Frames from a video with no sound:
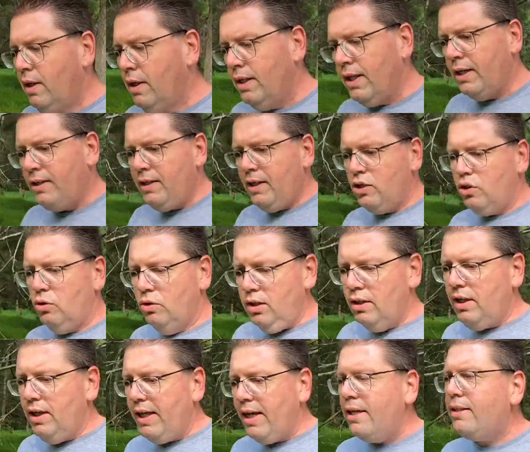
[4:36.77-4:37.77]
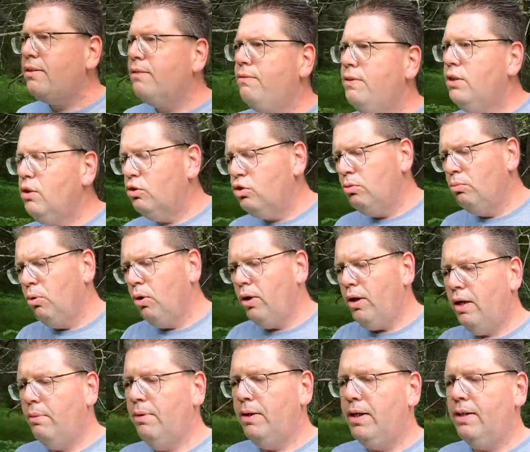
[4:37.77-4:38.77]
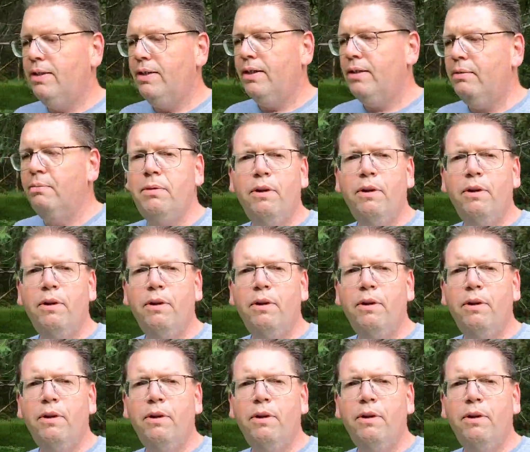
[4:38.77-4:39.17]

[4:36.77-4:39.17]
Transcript: Ich hatte ja schon in den ersten Videos zum Ort einmal gesagt,